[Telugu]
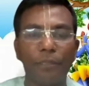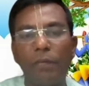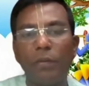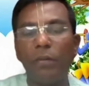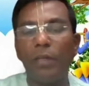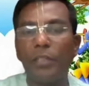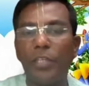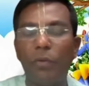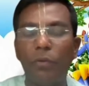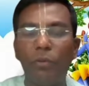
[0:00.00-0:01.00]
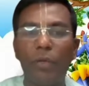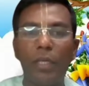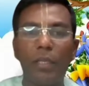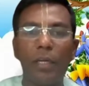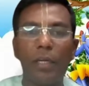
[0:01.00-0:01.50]
భగవంతుడు తన శంకుతోటి
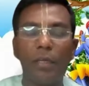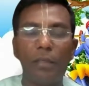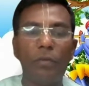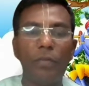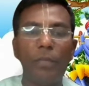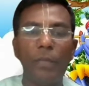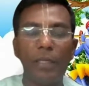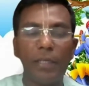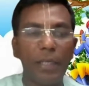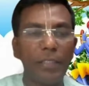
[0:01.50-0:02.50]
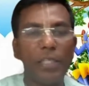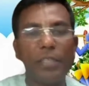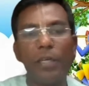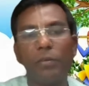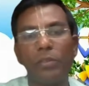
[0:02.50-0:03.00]
తన నుదుటి మీద టచ్
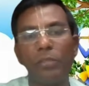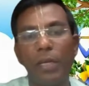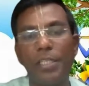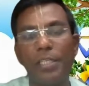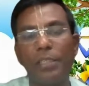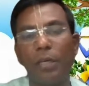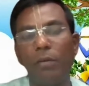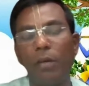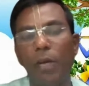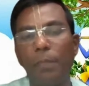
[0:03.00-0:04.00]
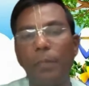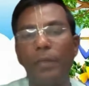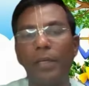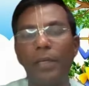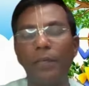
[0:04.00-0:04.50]
చేశారు స్పర్శించారు అప్పుడు
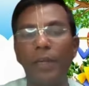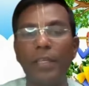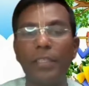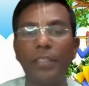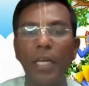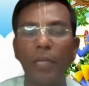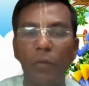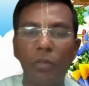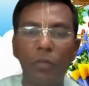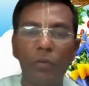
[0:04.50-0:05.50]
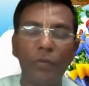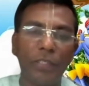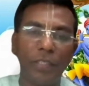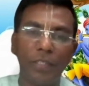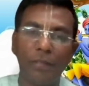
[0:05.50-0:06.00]
తనకి వేద జ్ఞానం మొత్తం కూడా
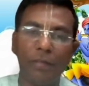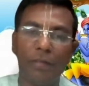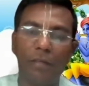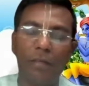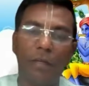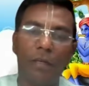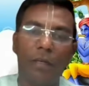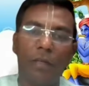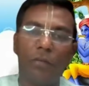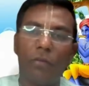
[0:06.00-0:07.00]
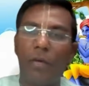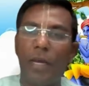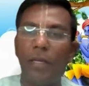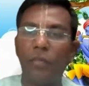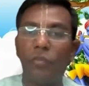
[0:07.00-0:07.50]
వచ్చేసింది సో
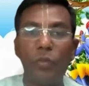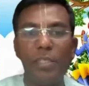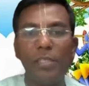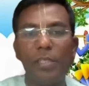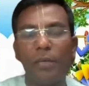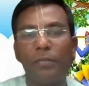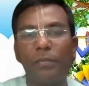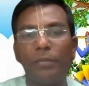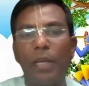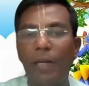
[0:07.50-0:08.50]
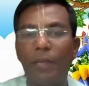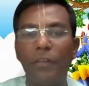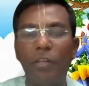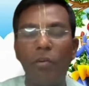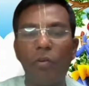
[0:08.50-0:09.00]
ఆయన స్థుతించారు సో
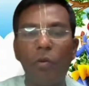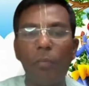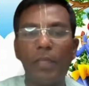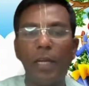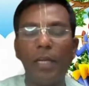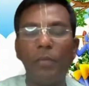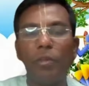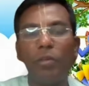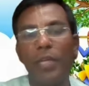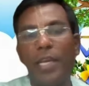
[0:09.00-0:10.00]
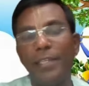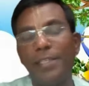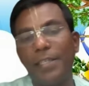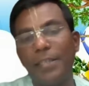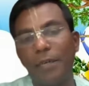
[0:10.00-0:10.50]
భగవంతుడి యొక్క గొప్పతనాన్ని మొత్తం
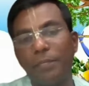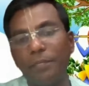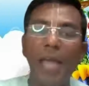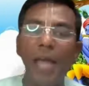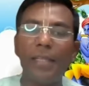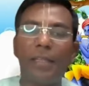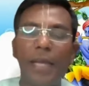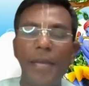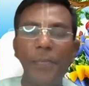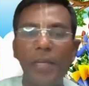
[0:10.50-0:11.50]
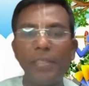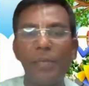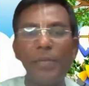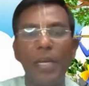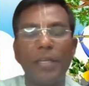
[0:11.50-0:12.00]
కీర్తించేశారు ఈ సాధన అంతా అయిపోయే
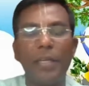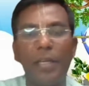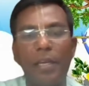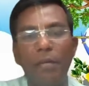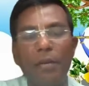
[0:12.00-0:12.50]
సమయానికి